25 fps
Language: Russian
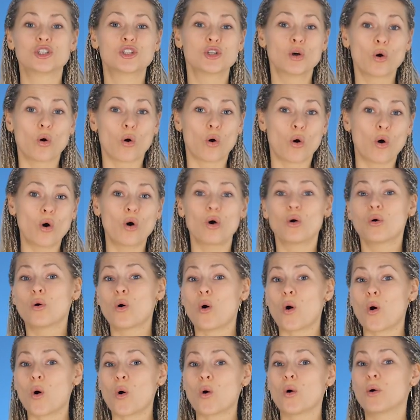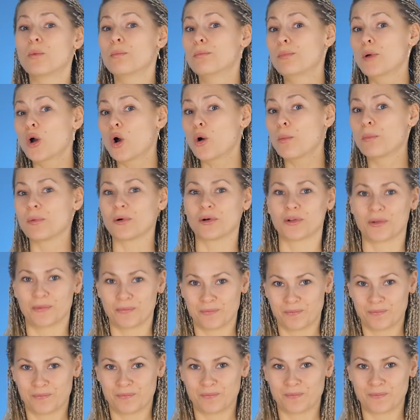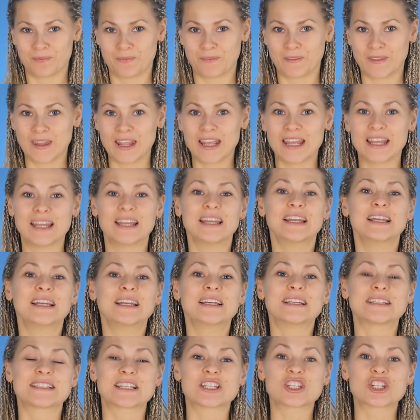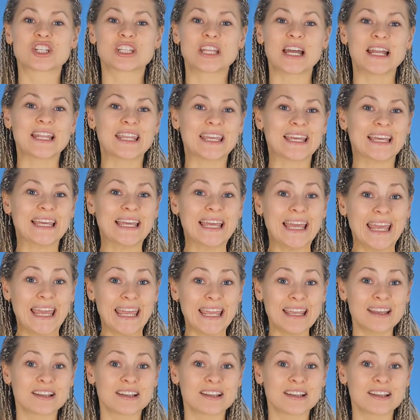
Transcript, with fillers: Do or purple. Сочетание A